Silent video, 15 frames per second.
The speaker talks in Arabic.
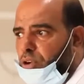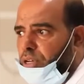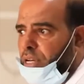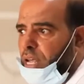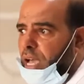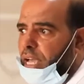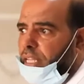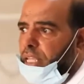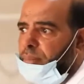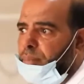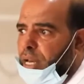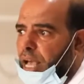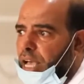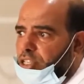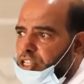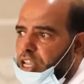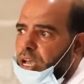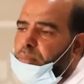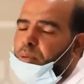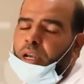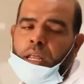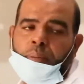أن هذا من
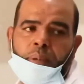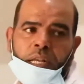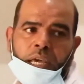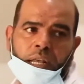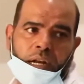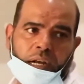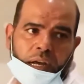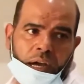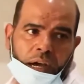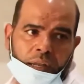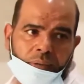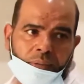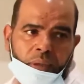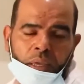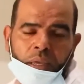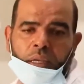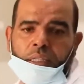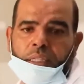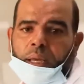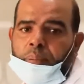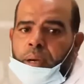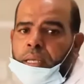أعشاب ولا من اليرقان
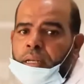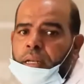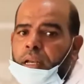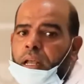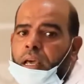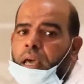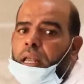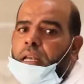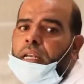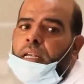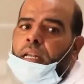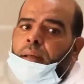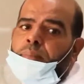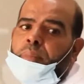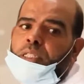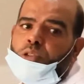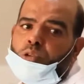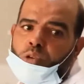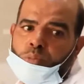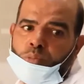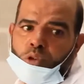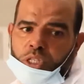طبعا اللي لما
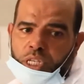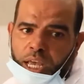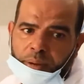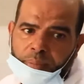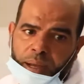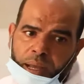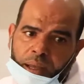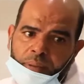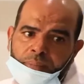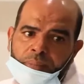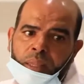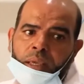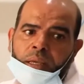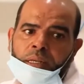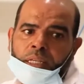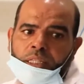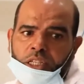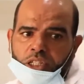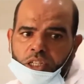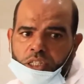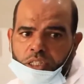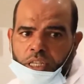تكون مصابة
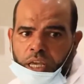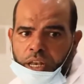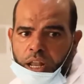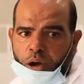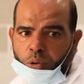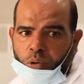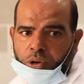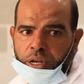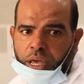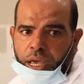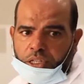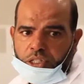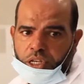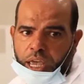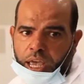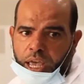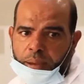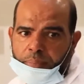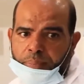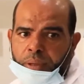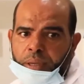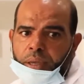نتيجة تدون
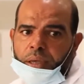أعشاب,